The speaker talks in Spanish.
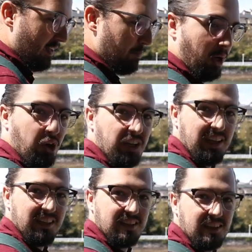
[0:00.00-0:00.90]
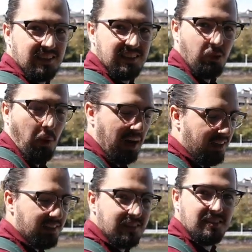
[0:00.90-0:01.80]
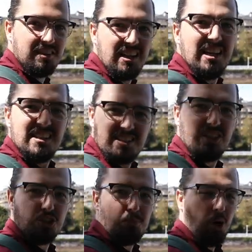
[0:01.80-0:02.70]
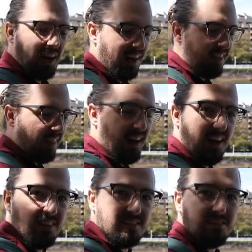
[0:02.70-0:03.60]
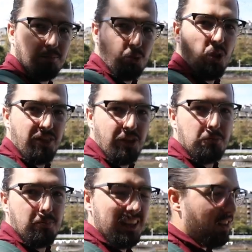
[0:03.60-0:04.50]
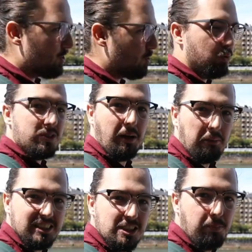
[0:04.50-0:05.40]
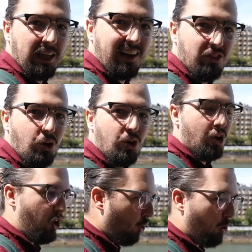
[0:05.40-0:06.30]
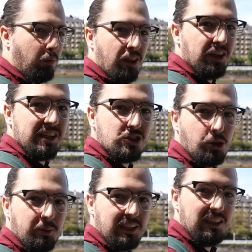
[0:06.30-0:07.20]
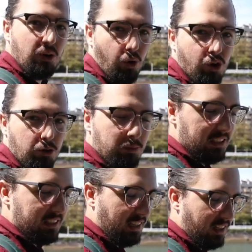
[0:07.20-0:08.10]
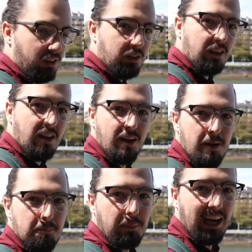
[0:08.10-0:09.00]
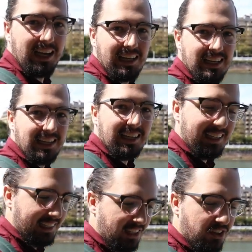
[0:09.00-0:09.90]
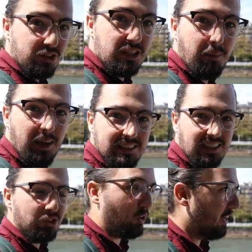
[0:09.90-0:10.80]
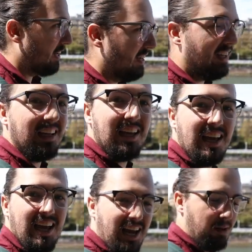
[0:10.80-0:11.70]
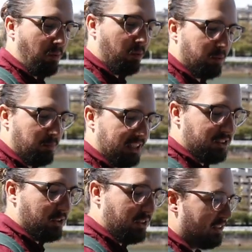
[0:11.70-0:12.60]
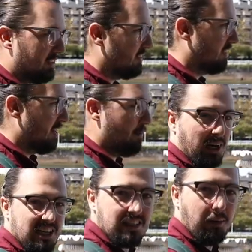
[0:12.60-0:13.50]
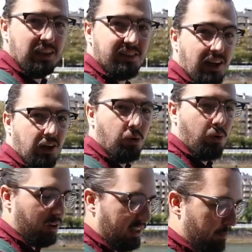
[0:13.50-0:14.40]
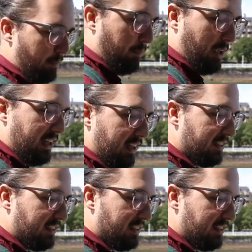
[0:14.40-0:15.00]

Pero oye, igual si os mola la idea, puedo hacer un vídeo exclusivamente explicando cómo hacer esto bien y luego cómo editarlo para que no se vea tanto el, movimiento, para estabilizarlo luego en el Premiere.